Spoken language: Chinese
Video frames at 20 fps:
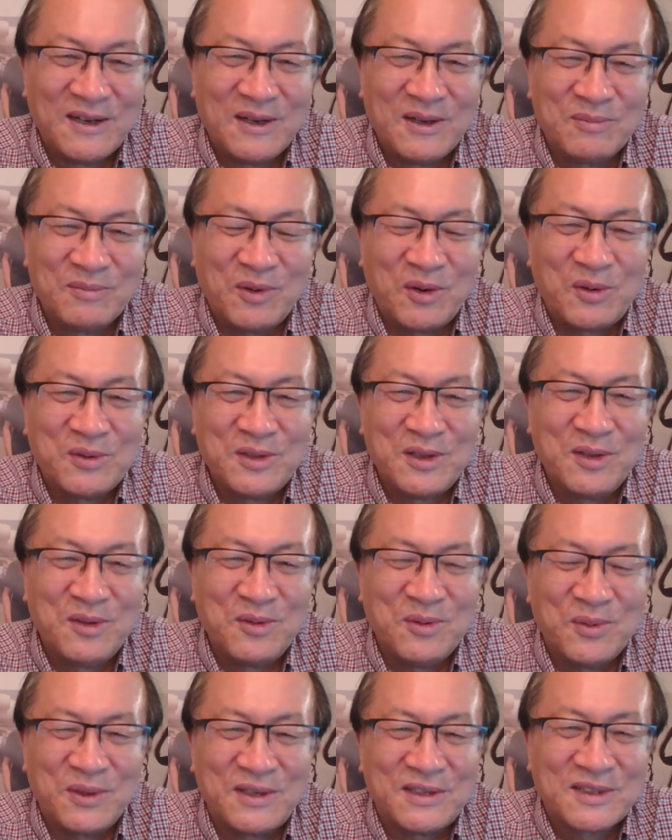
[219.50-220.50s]
保护你
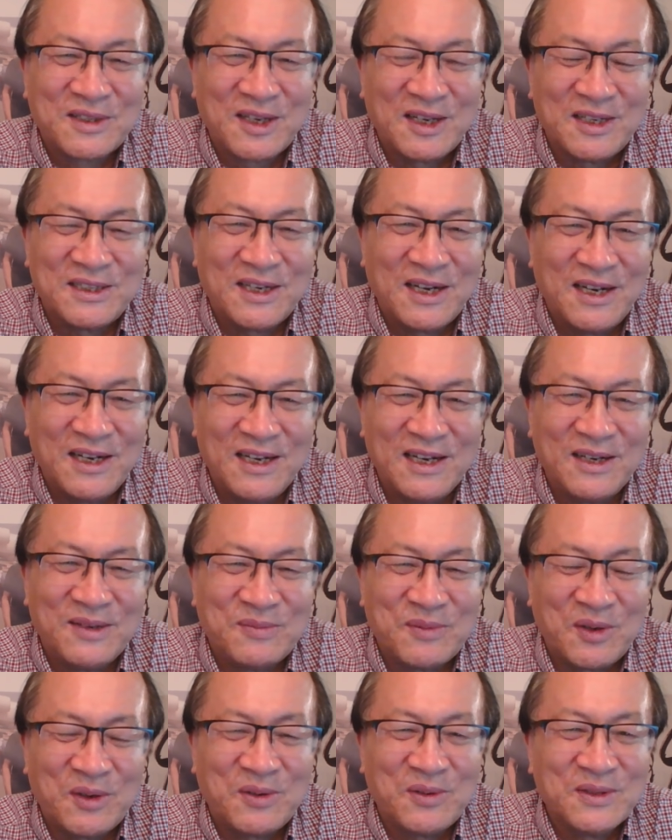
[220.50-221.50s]
女儿的财产，
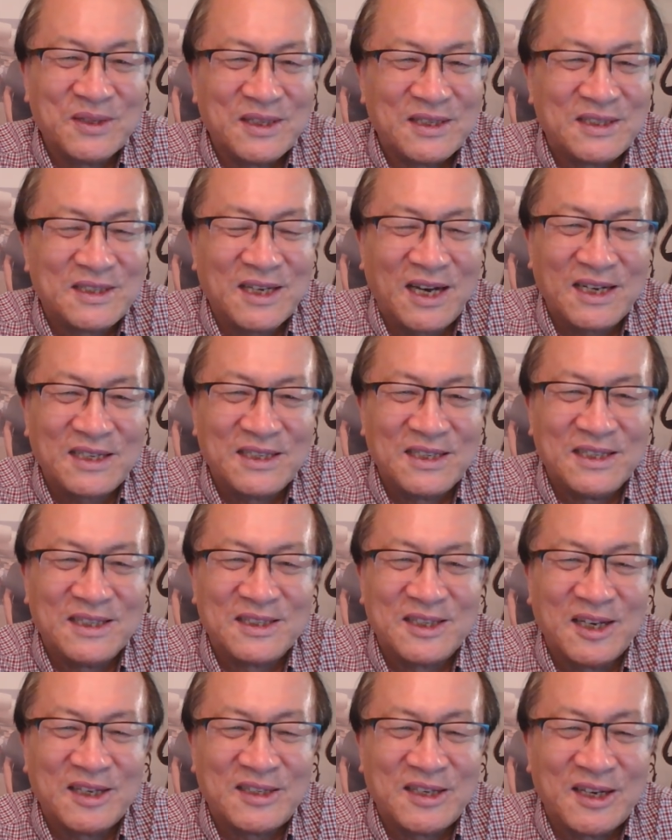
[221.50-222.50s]
保护你家人的
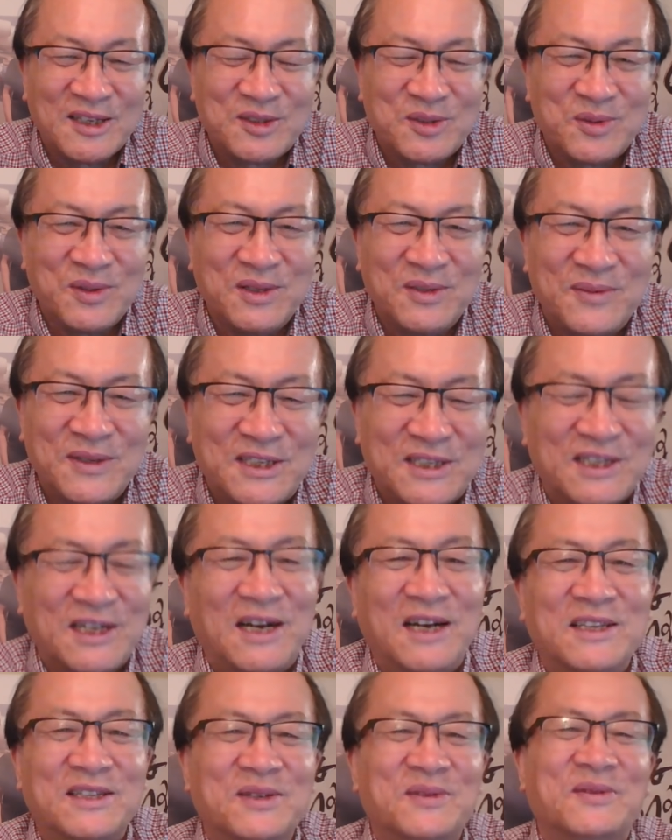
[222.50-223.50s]
财产，谁那么傻，
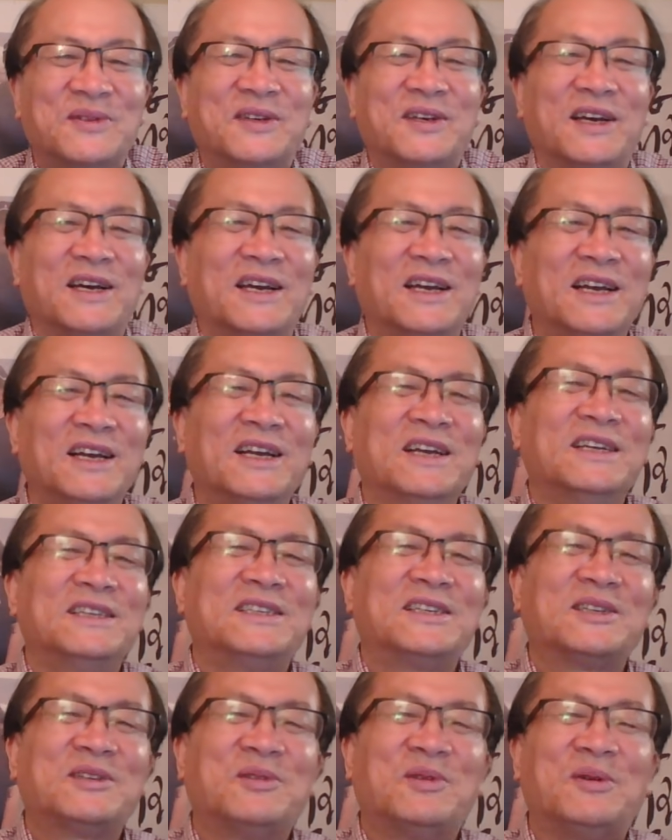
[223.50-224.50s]
对不对？
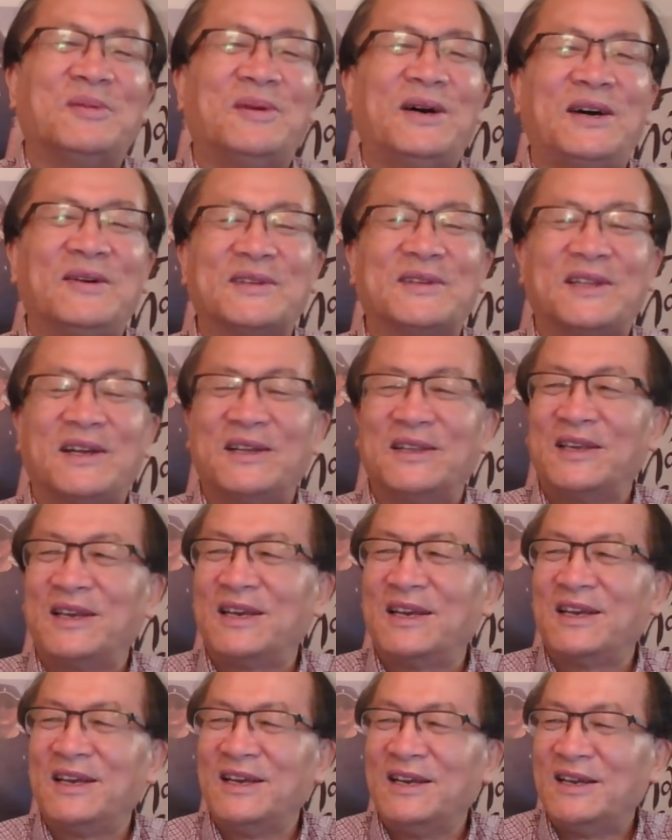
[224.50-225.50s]
这和我爸爸当
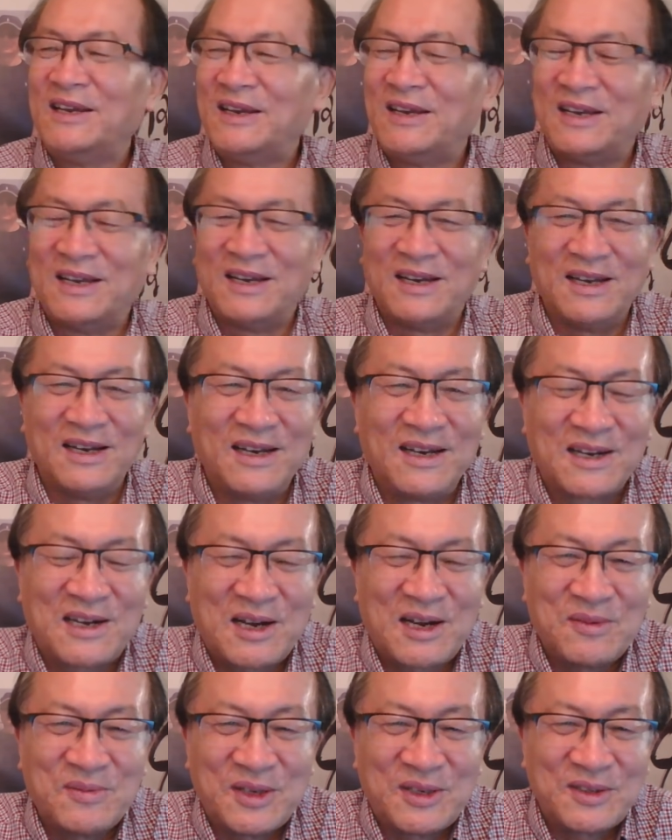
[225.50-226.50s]
年，呃，
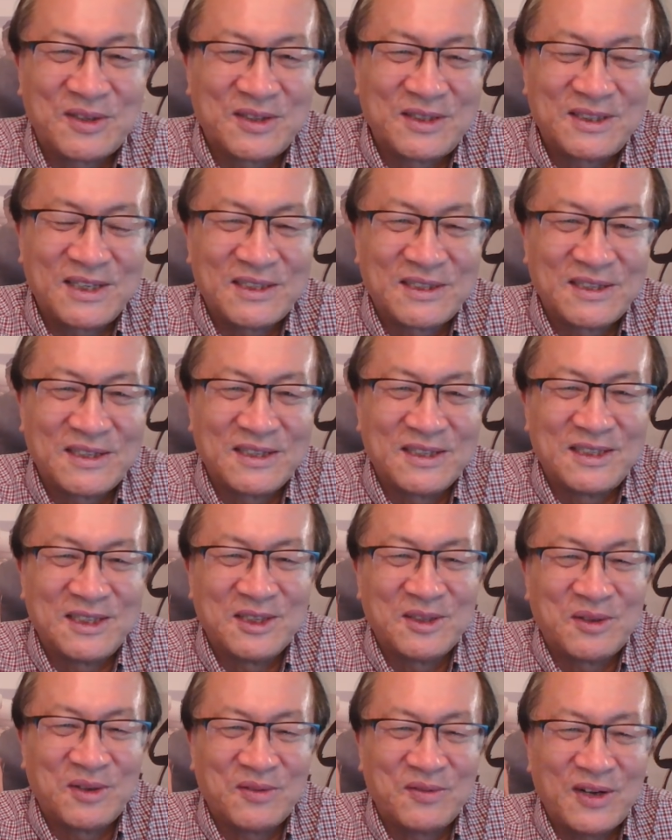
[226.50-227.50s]
抗美援朝战争的
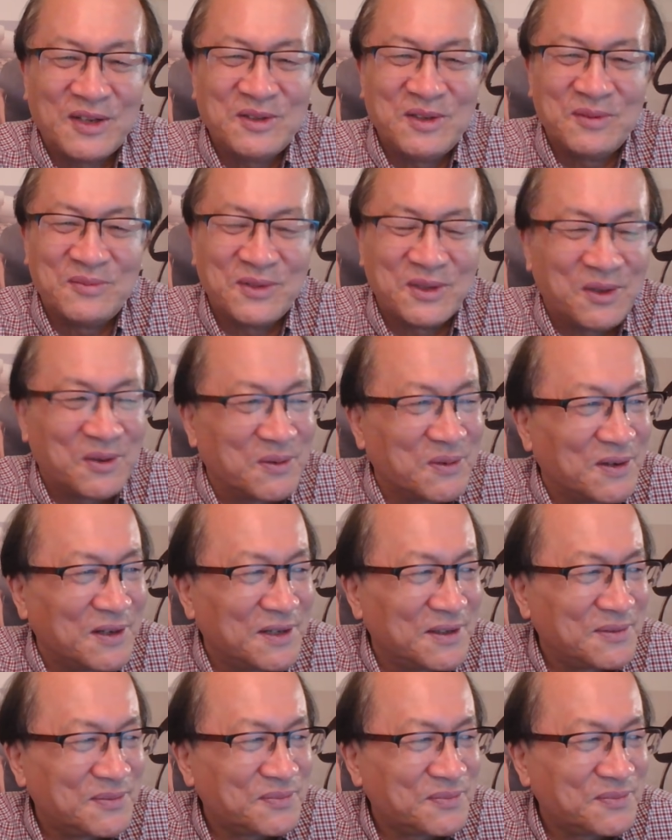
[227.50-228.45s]
情况完全不同了。